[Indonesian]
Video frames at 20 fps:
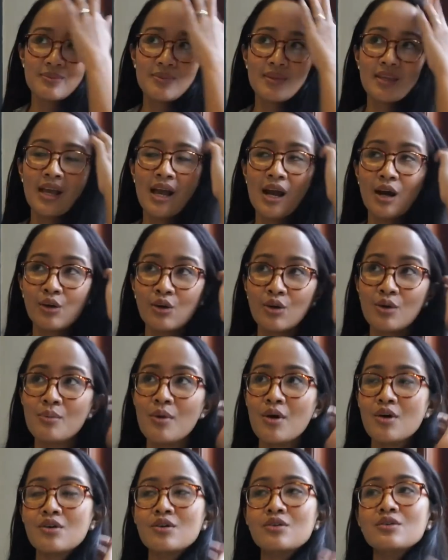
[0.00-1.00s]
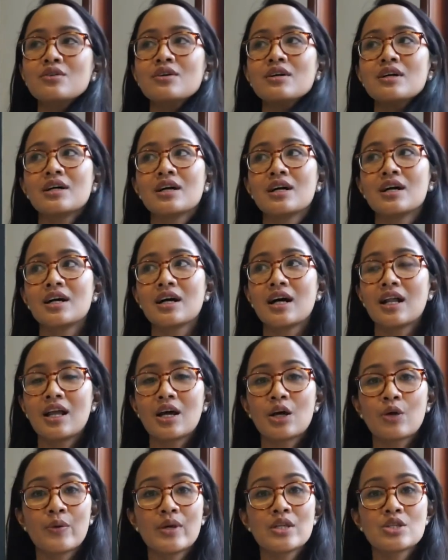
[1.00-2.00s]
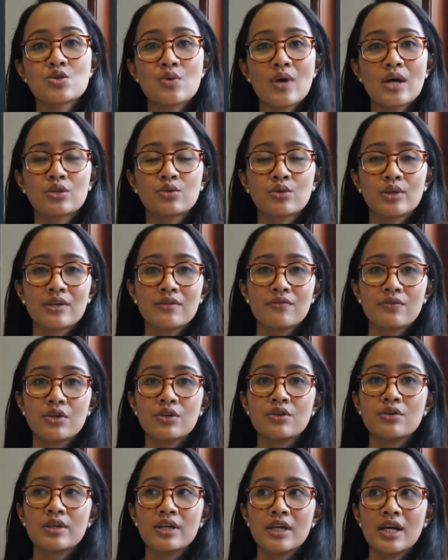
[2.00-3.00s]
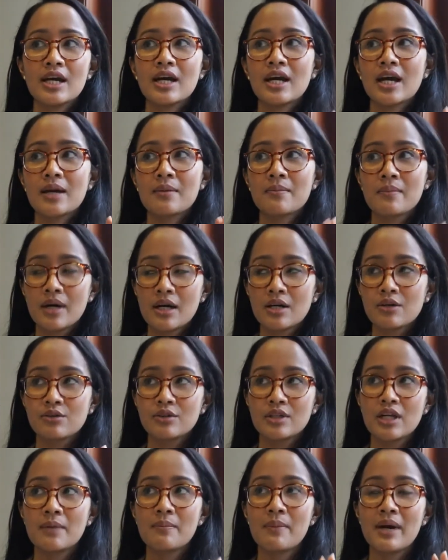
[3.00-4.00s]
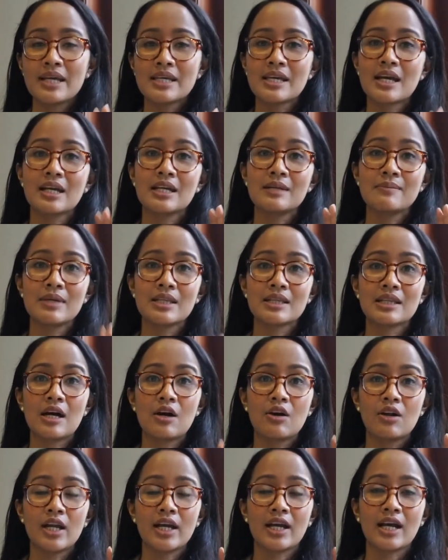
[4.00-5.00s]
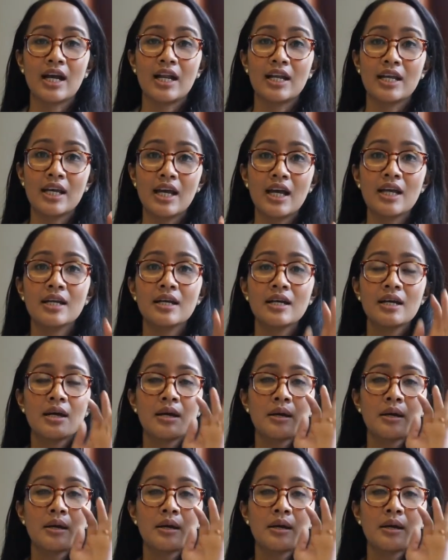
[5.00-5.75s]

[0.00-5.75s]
aku mau uh, ngelakuin suatu review yang emang udah banyak diminta oleh kalian